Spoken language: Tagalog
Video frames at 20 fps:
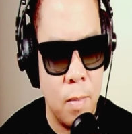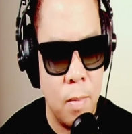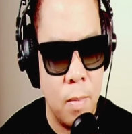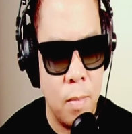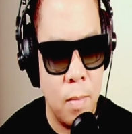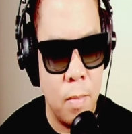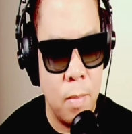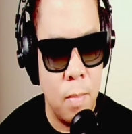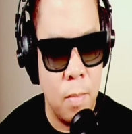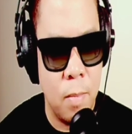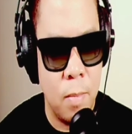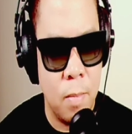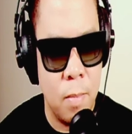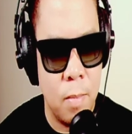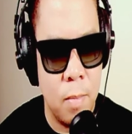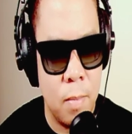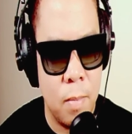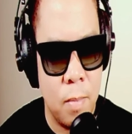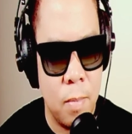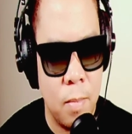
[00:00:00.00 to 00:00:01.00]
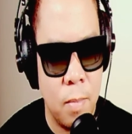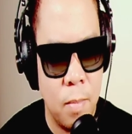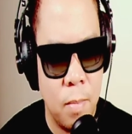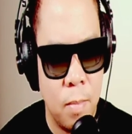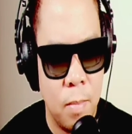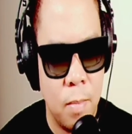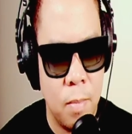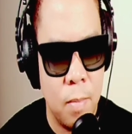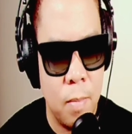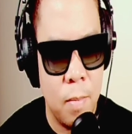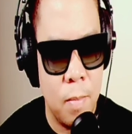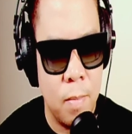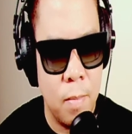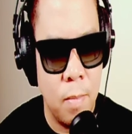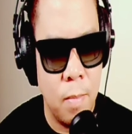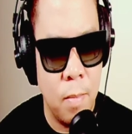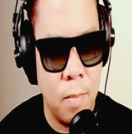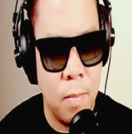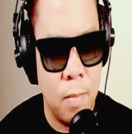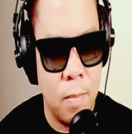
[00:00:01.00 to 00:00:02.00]
na may nalalaman ng mga
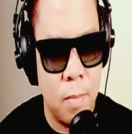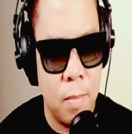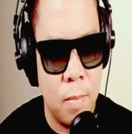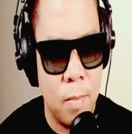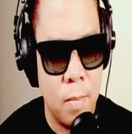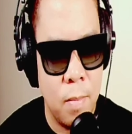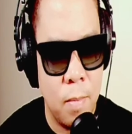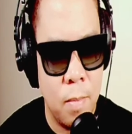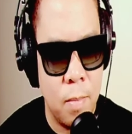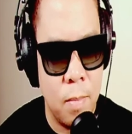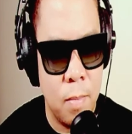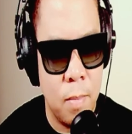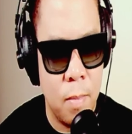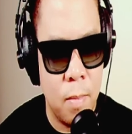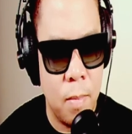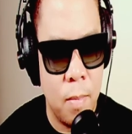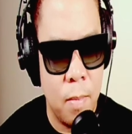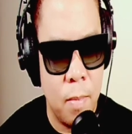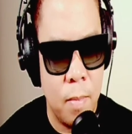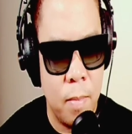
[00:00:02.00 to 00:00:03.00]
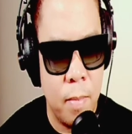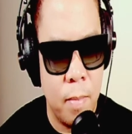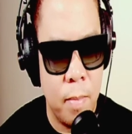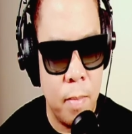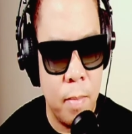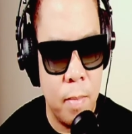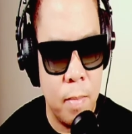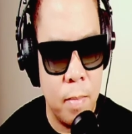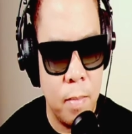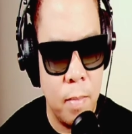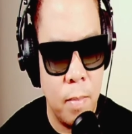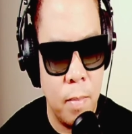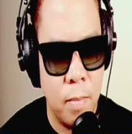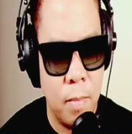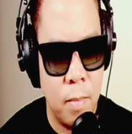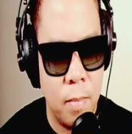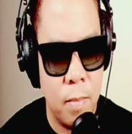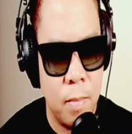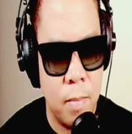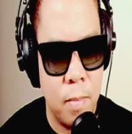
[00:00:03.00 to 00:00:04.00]
ancient Egyptians sa
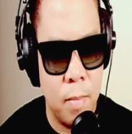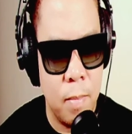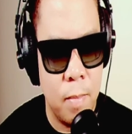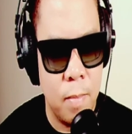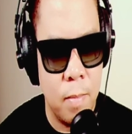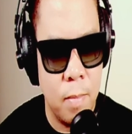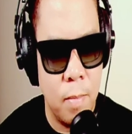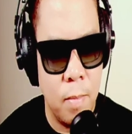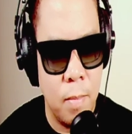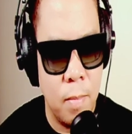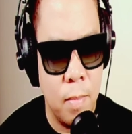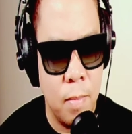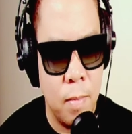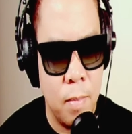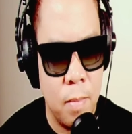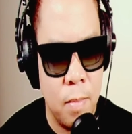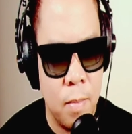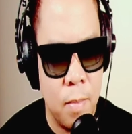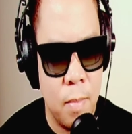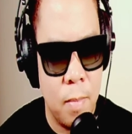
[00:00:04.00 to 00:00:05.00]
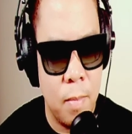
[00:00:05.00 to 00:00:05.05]
principles ng aviation.